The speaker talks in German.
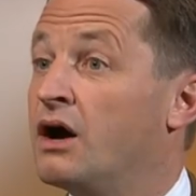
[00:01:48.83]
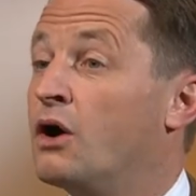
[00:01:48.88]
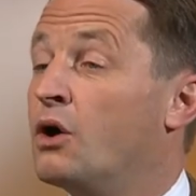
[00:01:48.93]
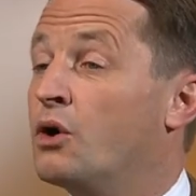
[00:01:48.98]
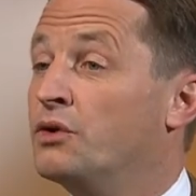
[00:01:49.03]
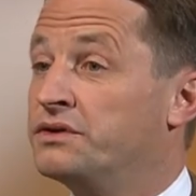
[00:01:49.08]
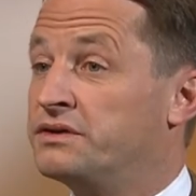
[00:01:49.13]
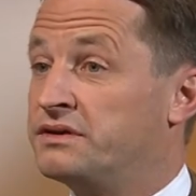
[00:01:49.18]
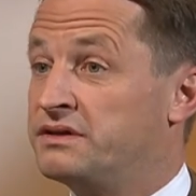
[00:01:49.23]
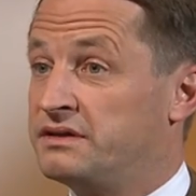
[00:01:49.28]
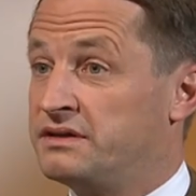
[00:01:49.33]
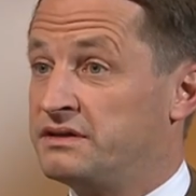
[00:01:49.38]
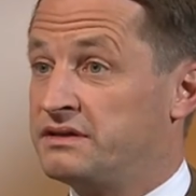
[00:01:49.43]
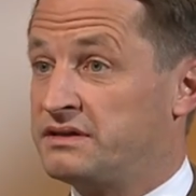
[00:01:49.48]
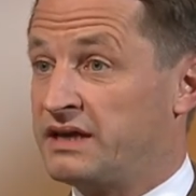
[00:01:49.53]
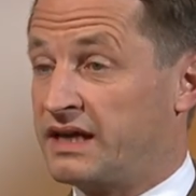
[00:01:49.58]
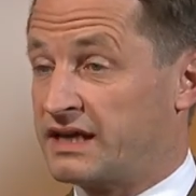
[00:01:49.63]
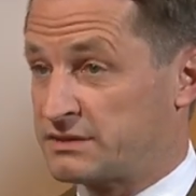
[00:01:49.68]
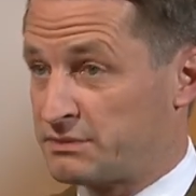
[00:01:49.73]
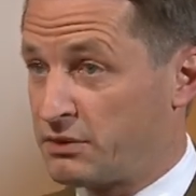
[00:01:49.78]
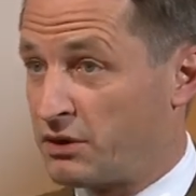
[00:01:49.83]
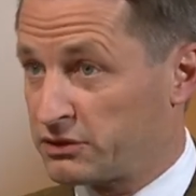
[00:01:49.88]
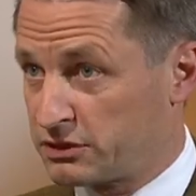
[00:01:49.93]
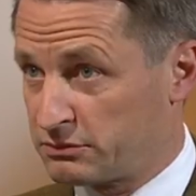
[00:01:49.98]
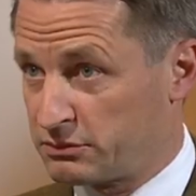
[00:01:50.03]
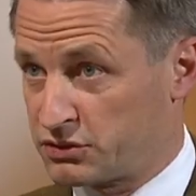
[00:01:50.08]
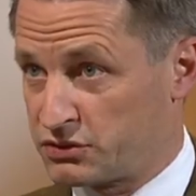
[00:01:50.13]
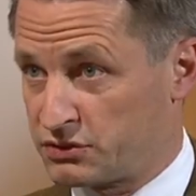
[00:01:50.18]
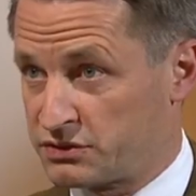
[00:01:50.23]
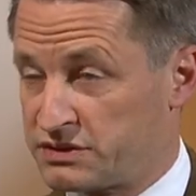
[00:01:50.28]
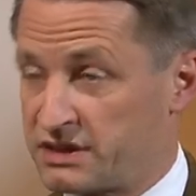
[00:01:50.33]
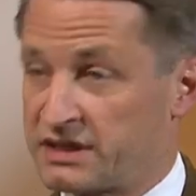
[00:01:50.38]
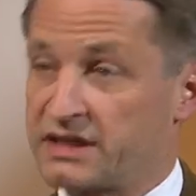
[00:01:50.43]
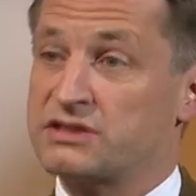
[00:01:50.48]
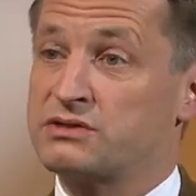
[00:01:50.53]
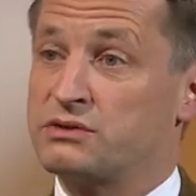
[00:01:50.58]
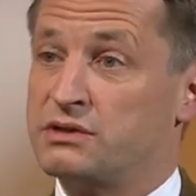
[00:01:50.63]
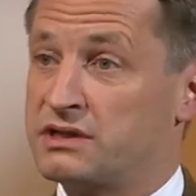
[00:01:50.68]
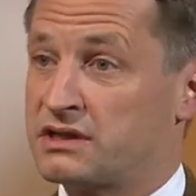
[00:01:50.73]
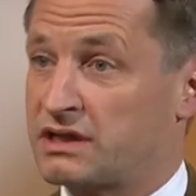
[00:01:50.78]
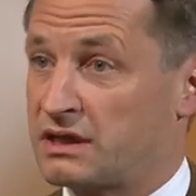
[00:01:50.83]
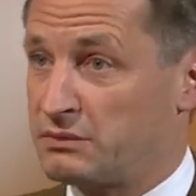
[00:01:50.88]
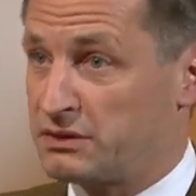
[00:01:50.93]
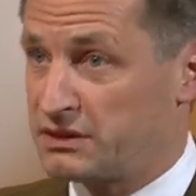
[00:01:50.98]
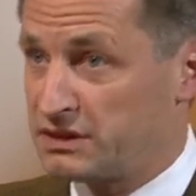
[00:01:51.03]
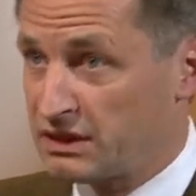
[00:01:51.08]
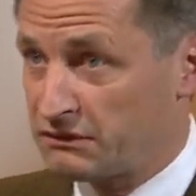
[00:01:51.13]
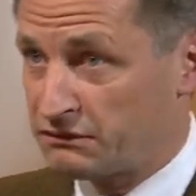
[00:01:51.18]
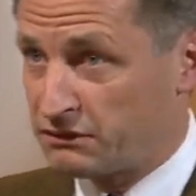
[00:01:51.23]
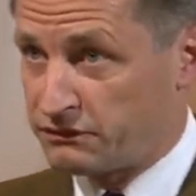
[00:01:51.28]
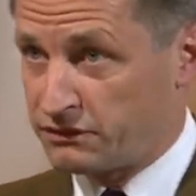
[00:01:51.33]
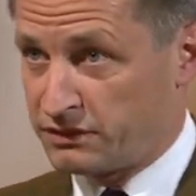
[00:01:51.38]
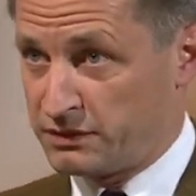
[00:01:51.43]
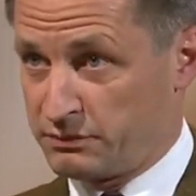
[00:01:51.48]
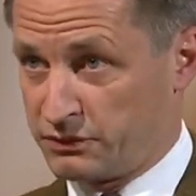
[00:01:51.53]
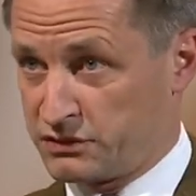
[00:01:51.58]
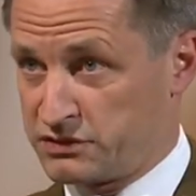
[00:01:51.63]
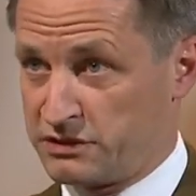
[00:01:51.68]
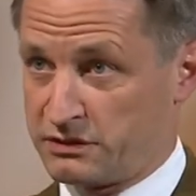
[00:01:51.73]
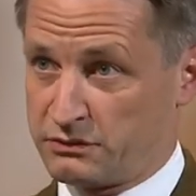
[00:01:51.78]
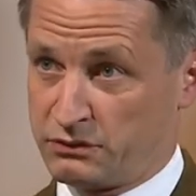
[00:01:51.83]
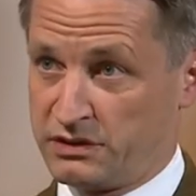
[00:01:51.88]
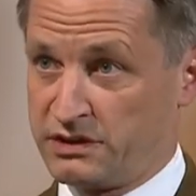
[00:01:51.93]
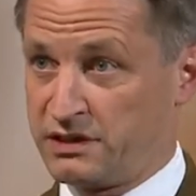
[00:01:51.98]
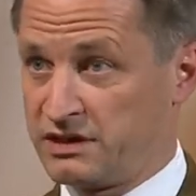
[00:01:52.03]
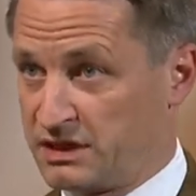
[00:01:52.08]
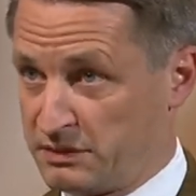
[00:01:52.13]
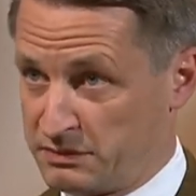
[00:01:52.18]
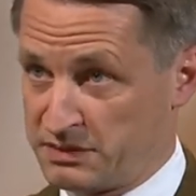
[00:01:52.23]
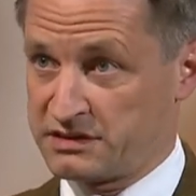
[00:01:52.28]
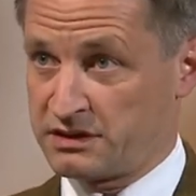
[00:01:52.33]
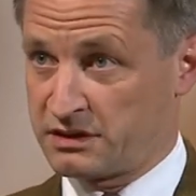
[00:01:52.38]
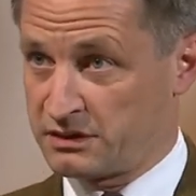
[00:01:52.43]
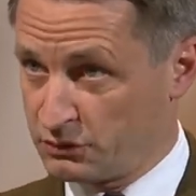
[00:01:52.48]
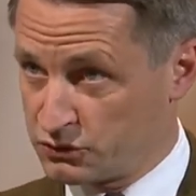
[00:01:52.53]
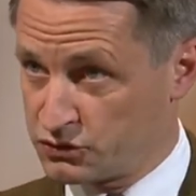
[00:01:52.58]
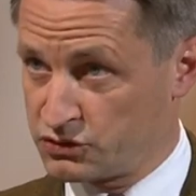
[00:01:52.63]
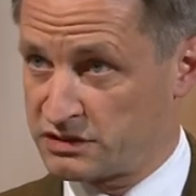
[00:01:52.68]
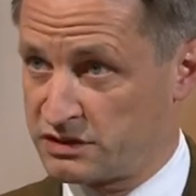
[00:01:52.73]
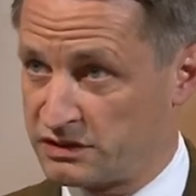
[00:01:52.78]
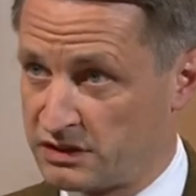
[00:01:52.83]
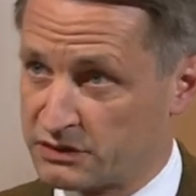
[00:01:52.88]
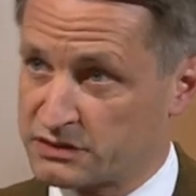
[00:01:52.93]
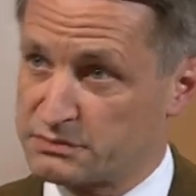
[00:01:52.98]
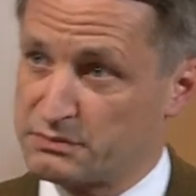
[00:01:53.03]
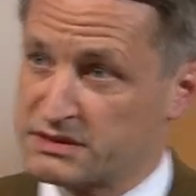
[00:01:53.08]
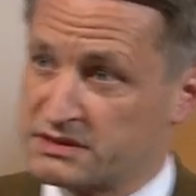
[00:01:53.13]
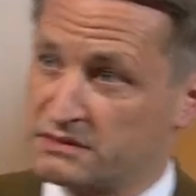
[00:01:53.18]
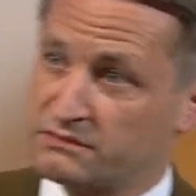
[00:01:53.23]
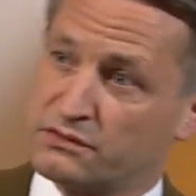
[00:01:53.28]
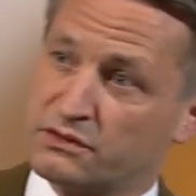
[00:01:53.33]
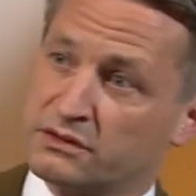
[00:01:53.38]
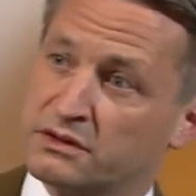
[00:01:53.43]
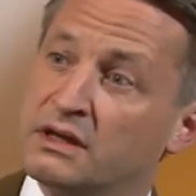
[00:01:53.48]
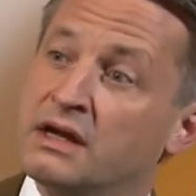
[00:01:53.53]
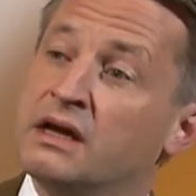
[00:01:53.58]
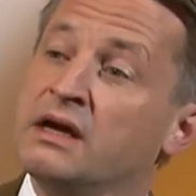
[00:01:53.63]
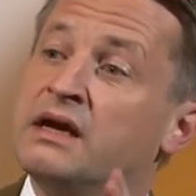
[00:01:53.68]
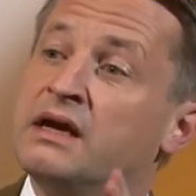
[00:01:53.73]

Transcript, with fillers: Und der Exportüberschuss, der jetzt so inkriminiert wird von den Brüsseler Kollegen, die besser Kloschüsseln ja. ausmessen würden,